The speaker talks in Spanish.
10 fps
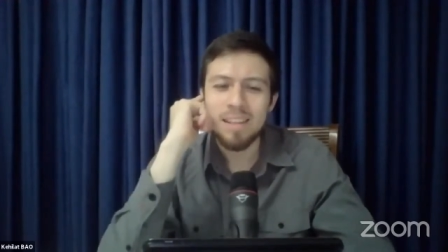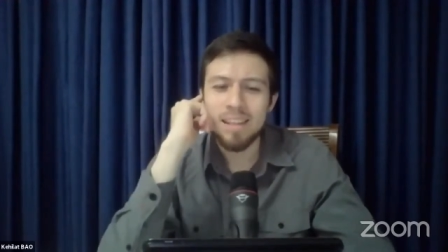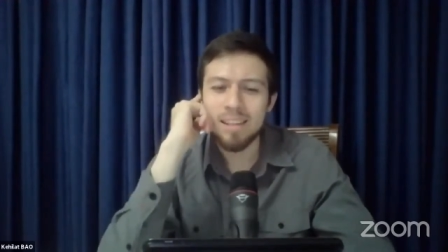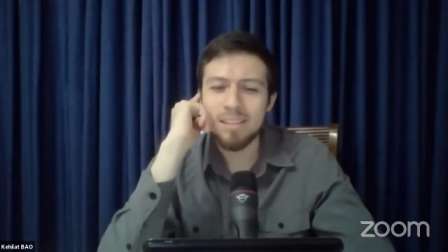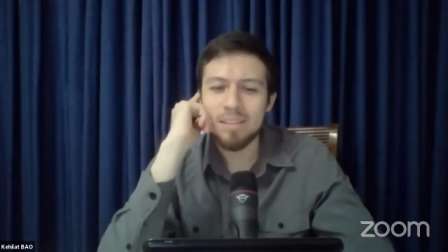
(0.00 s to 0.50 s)

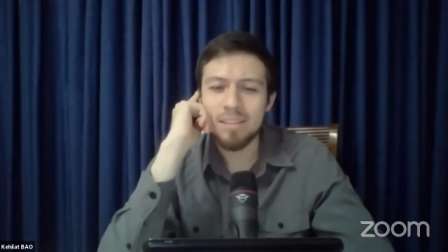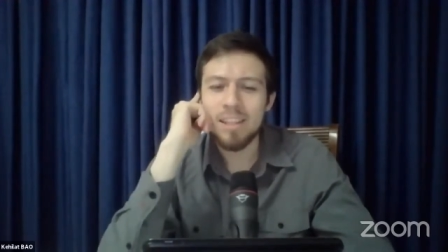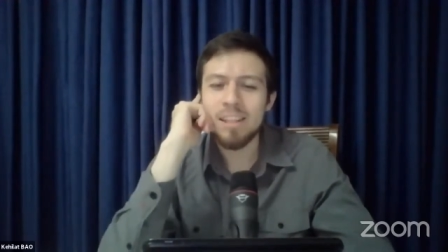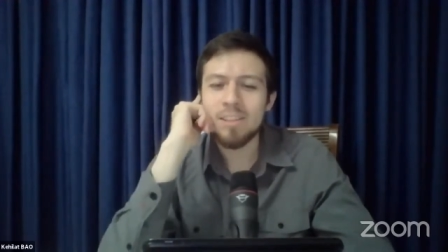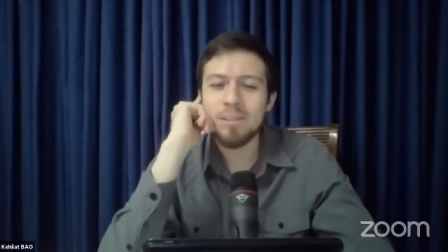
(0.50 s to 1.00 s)
eh,
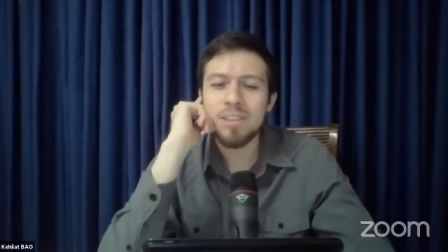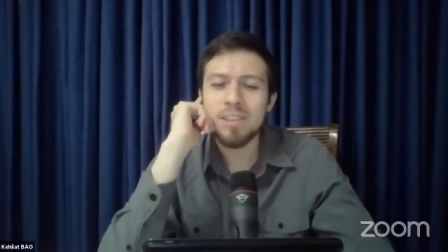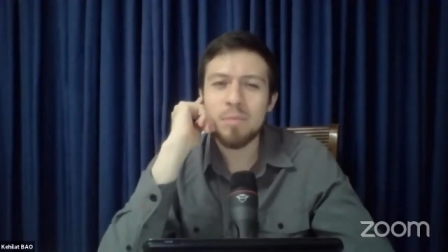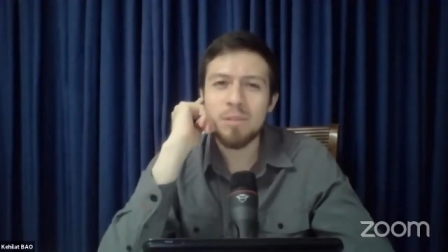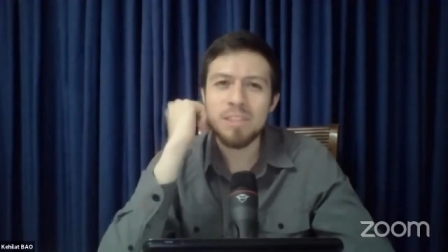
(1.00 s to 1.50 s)
tiene todo
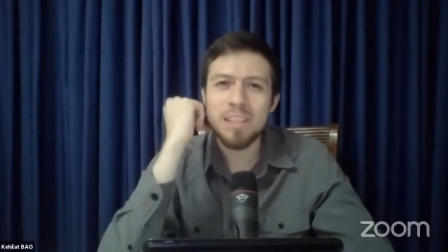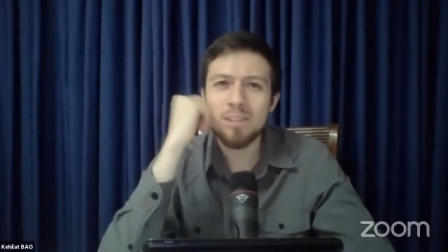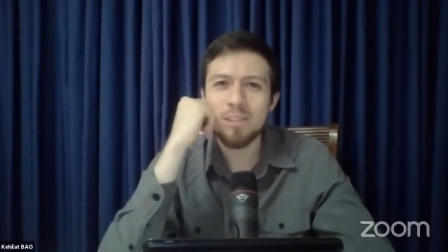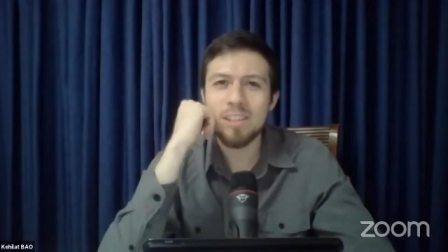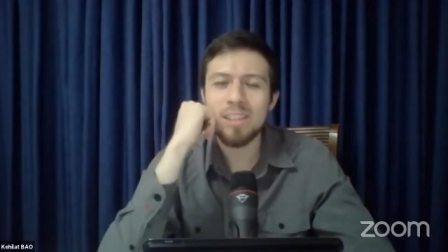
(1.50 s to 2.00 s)
ese
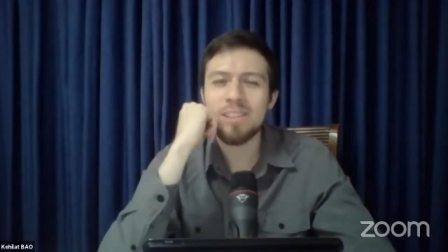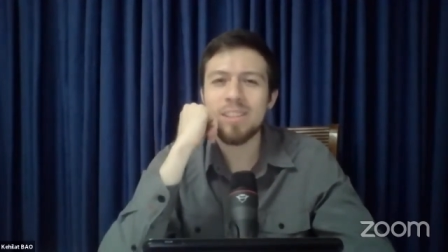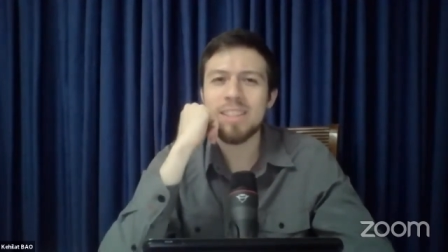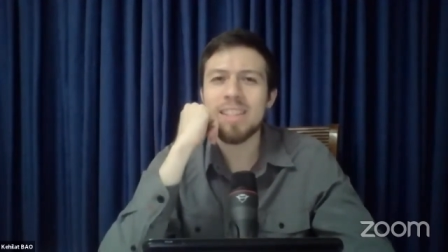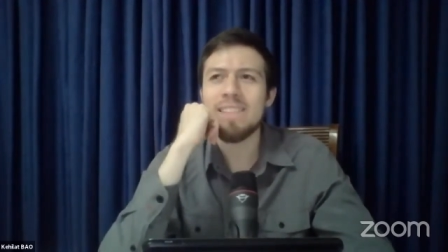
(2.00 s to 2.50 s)
proceso, ¿cierto?,
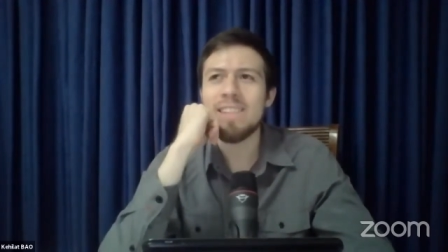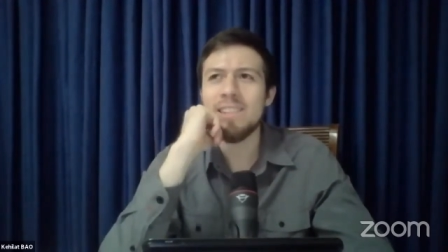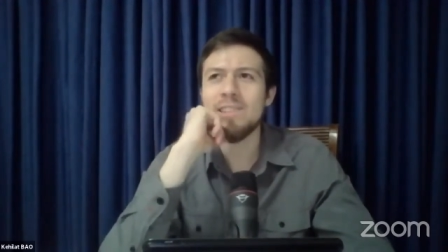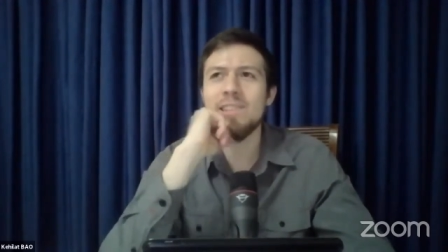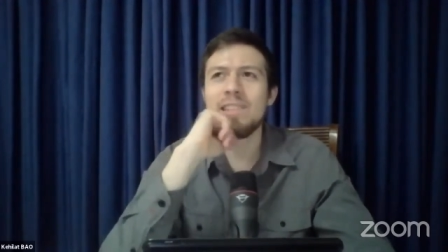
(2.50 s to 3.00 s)
de
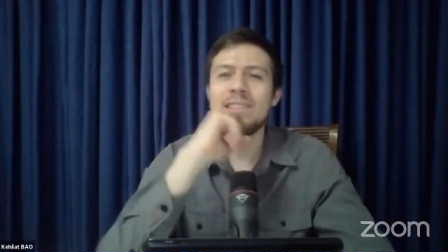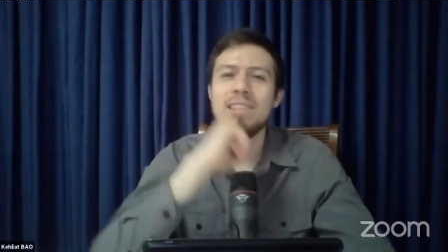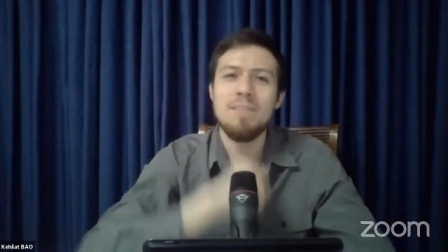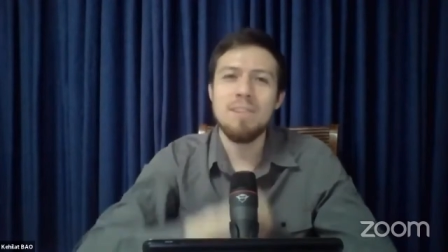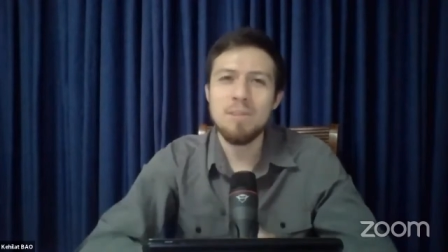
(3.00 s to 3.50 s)
trabajo, de
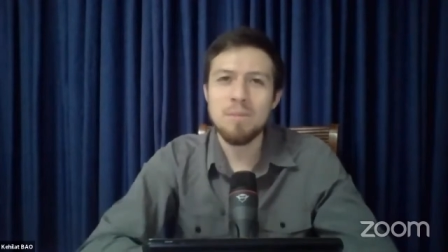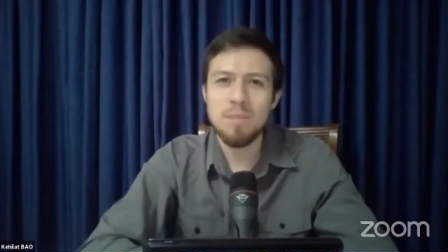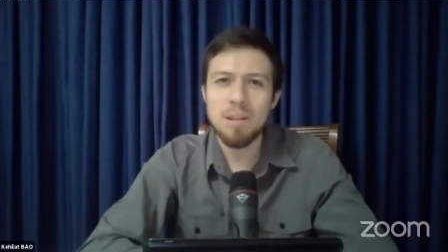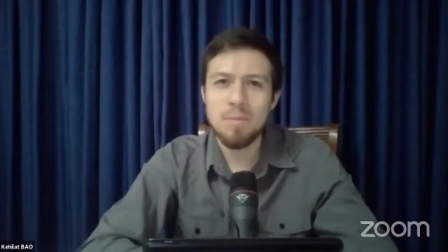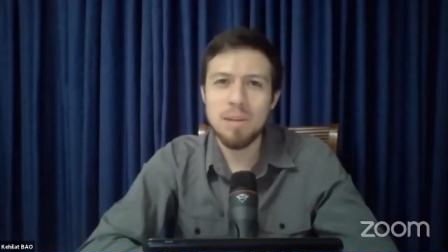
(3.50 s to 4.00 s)

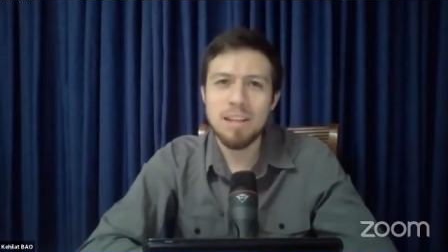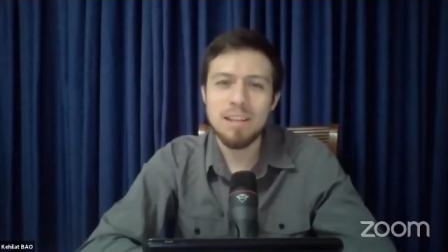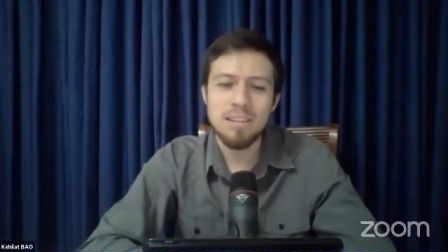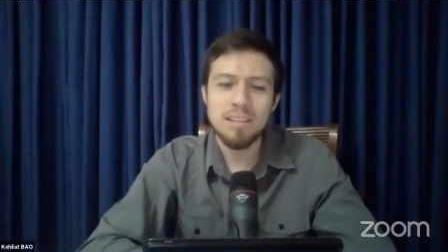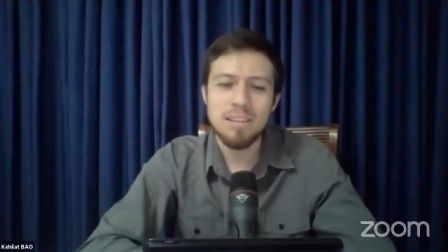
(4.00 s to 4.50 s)
servidumbre
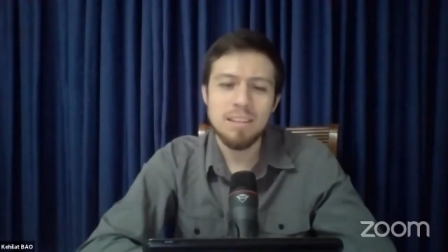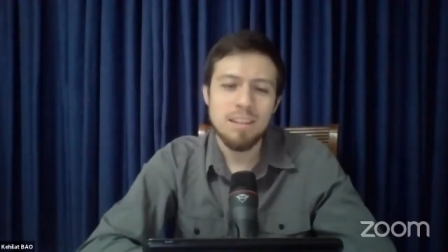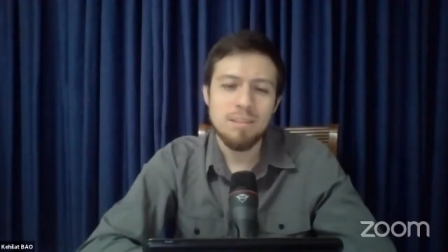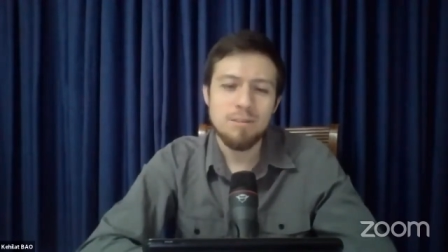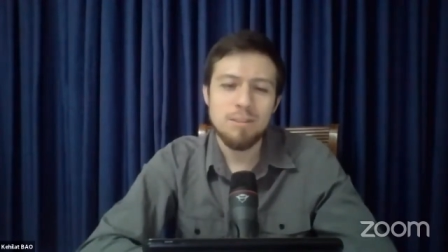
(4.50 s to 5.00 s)
para
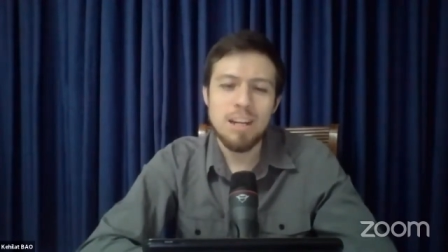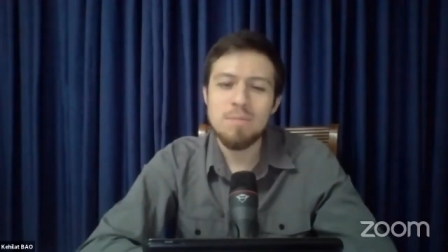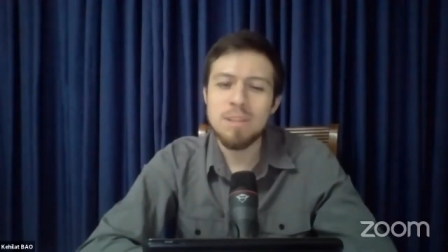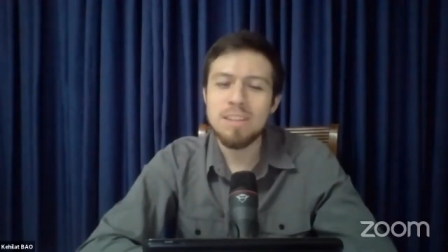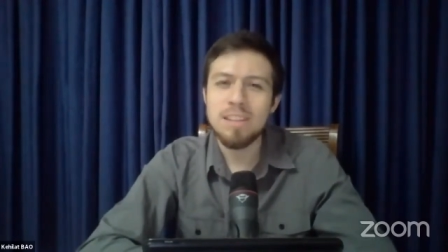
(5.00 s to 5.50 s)

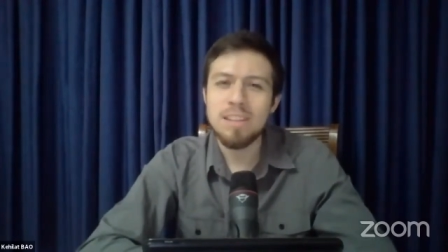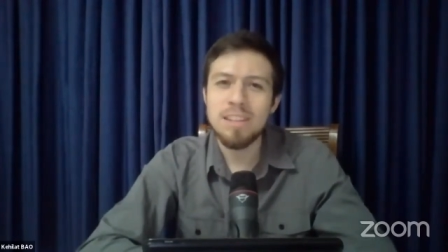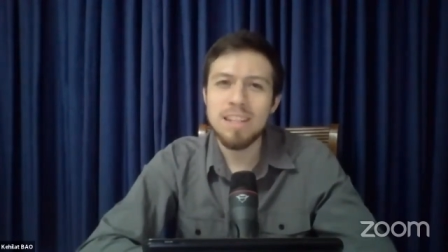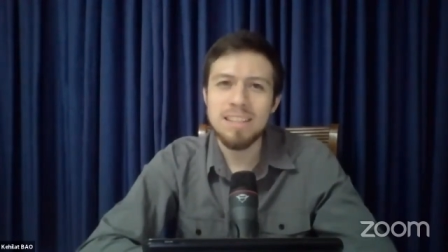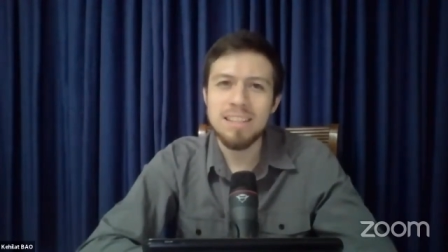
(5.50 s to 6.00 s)
finalmente
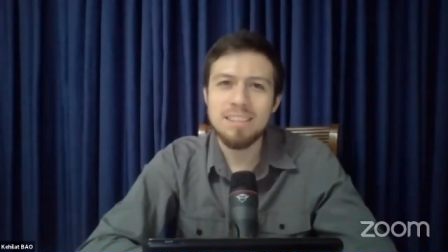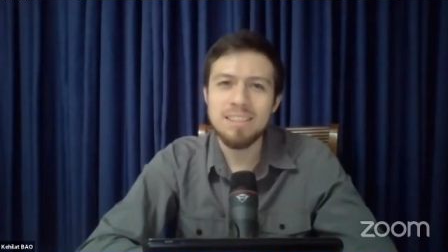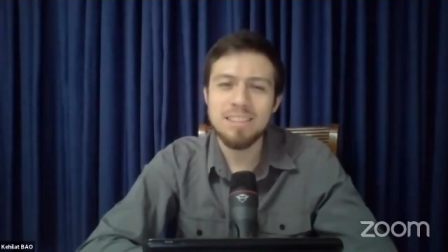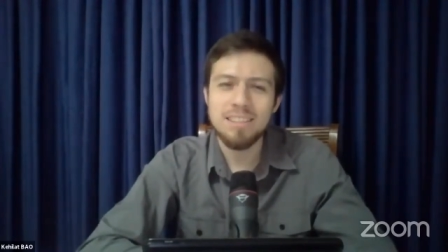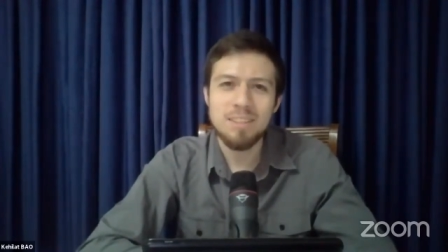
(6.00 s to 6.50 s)
casarse,
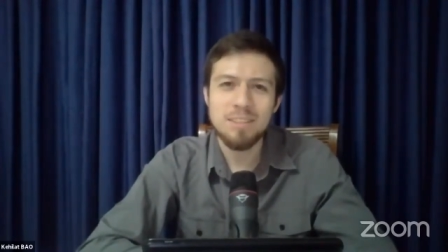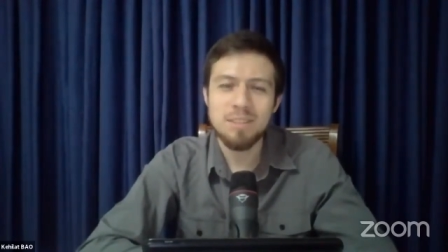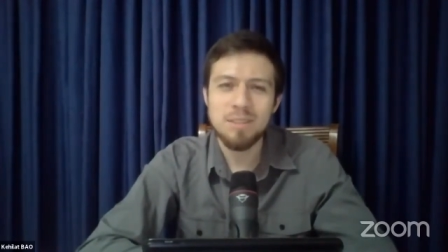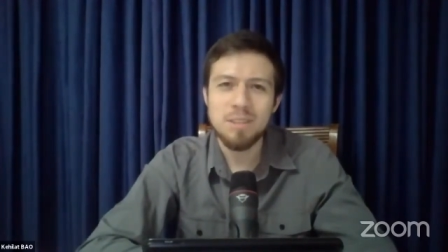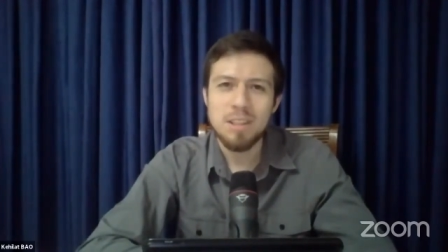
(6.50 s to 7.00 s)

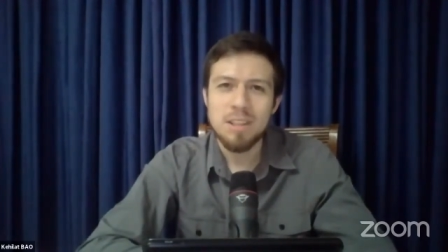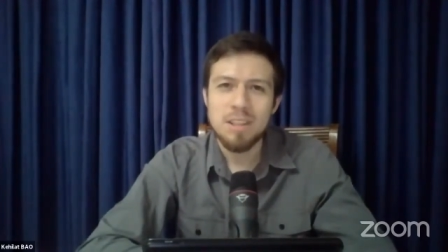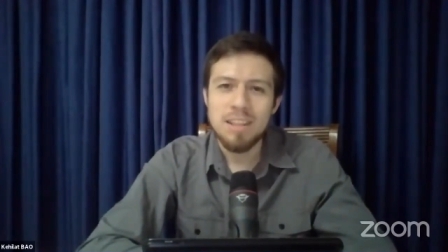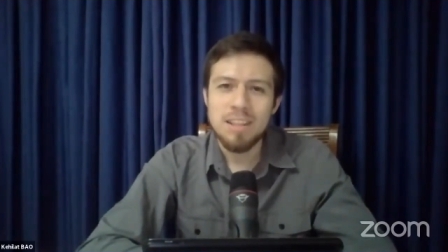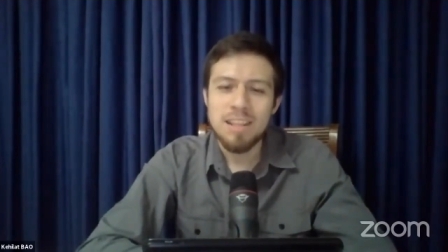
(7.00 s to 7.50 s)
¿cierto?
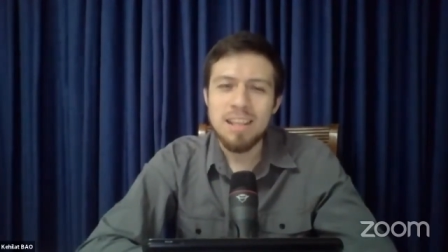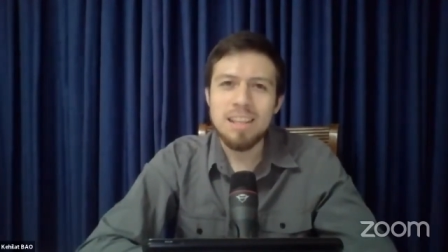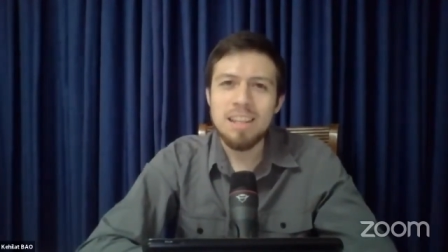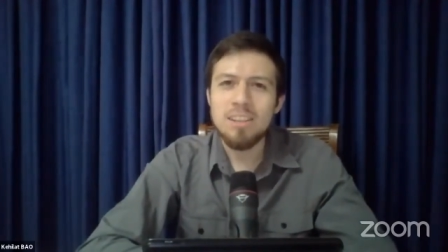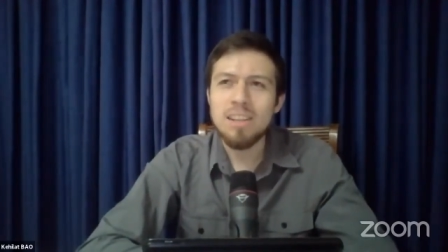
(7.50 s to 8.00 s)
¿Y qué es lo